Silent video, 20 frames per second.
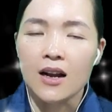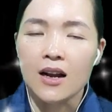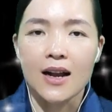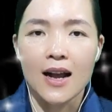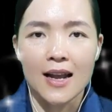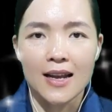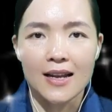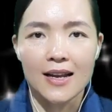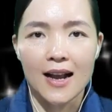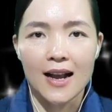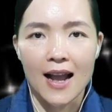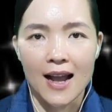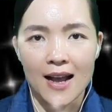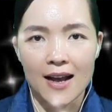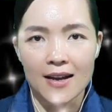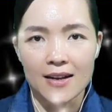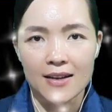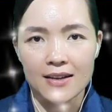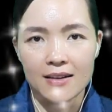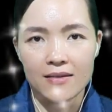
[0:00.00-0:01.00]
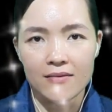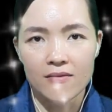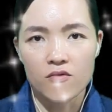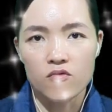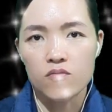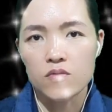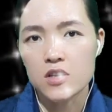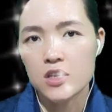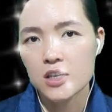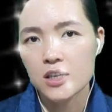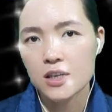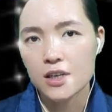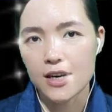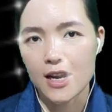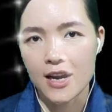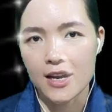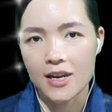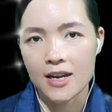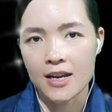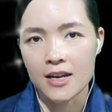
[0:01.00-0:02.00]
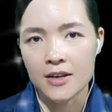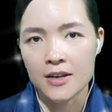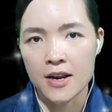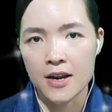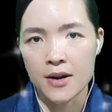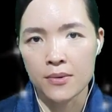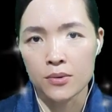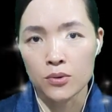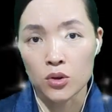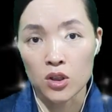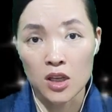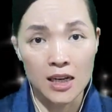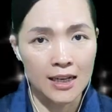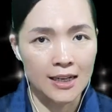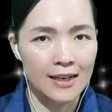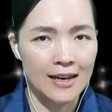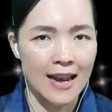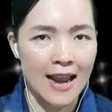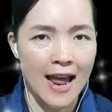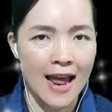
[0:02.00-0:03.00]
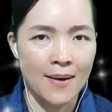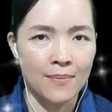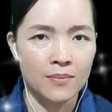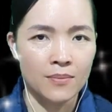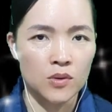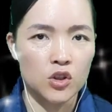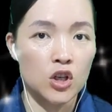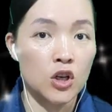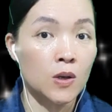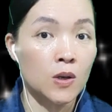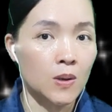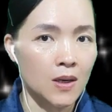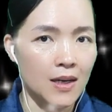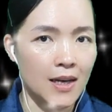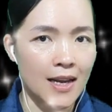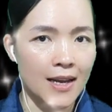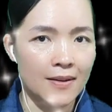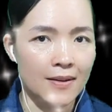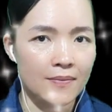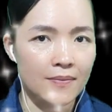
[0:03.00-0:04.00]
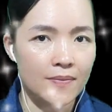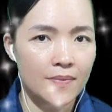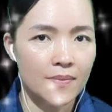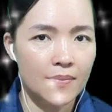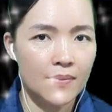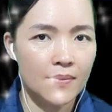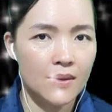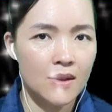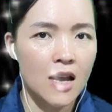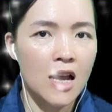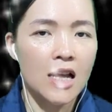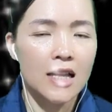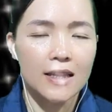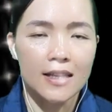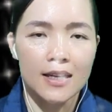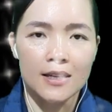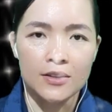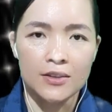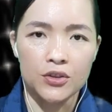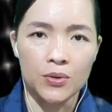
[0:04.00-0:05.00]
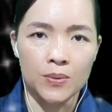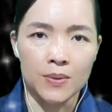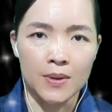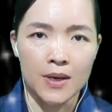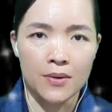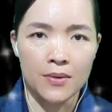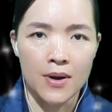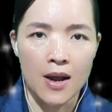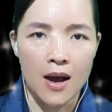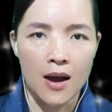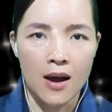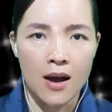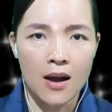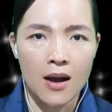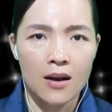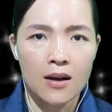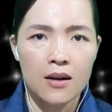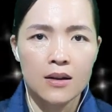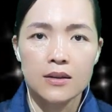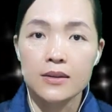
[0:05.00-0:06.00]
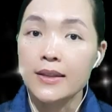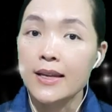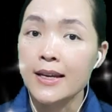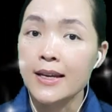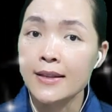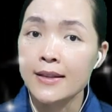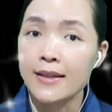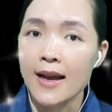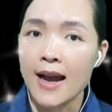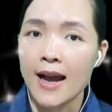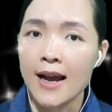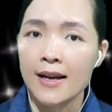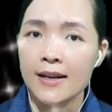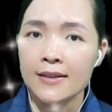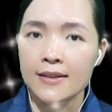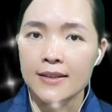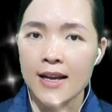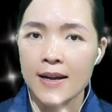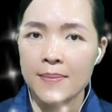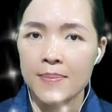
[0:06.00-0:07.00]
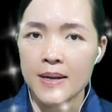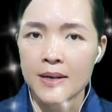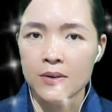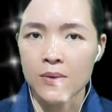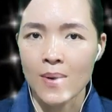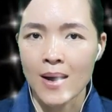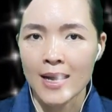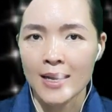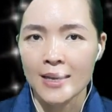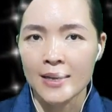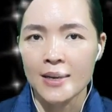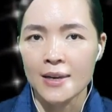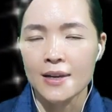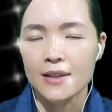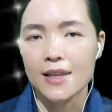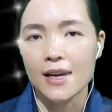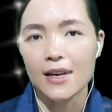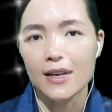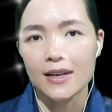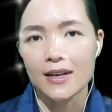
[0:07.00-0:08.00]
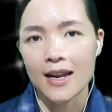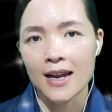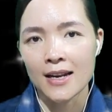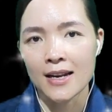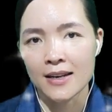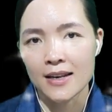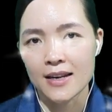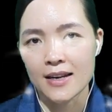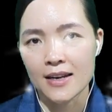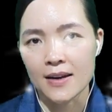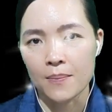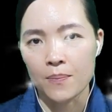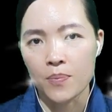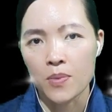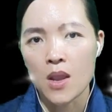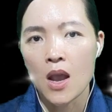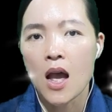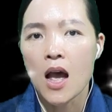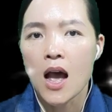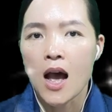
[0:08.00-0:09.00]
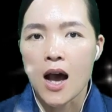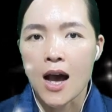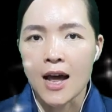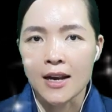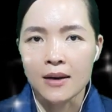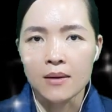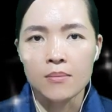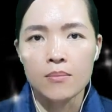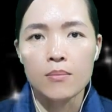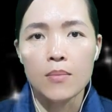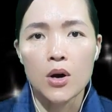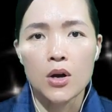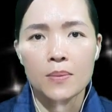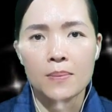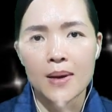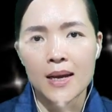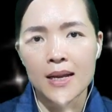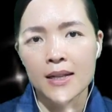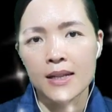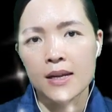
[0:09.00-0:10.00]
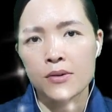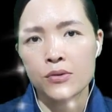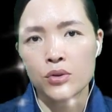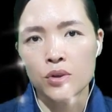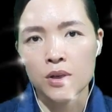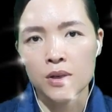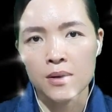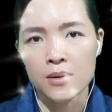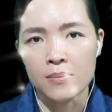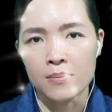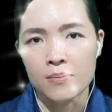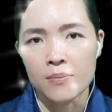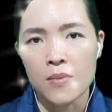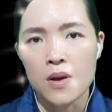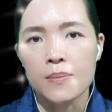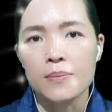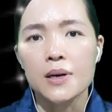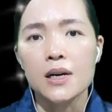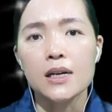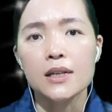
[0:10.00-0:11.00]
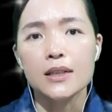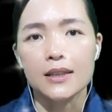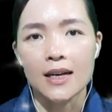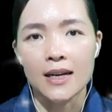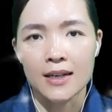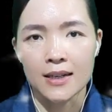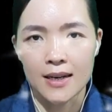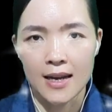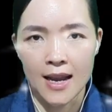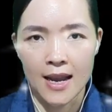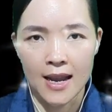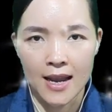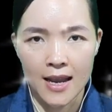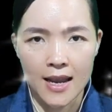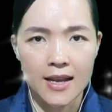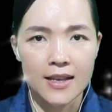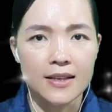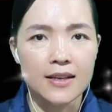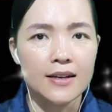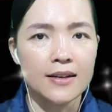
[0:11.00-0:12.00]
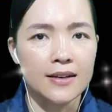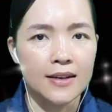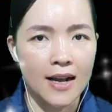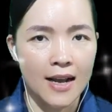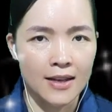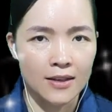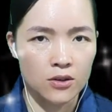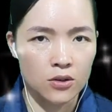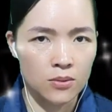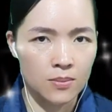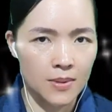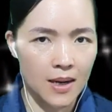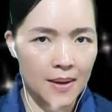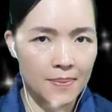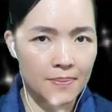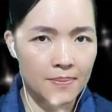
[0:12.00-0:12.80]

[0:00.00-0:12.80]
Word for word: cái gã ấy trước nay đều thích làm cho có lệ. Tận dùng điều đó, tên Thang ra bên ngoài, tắt đèn đi. Hắn mon men theo tường, bước thật khẽ như kẻ trộm cắp.